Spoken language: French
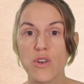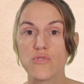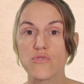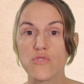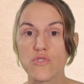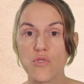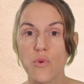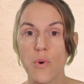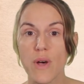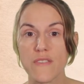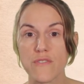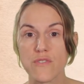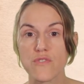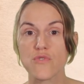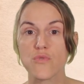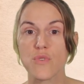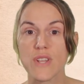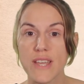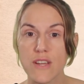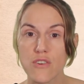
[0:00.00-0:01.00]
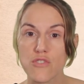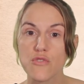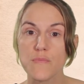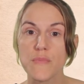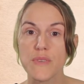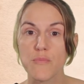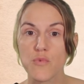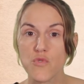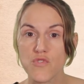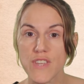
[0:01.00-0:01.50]
le taux de croissance de
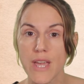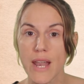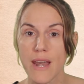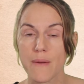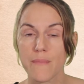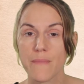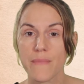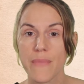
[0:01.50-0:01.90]
l'économie mondiale.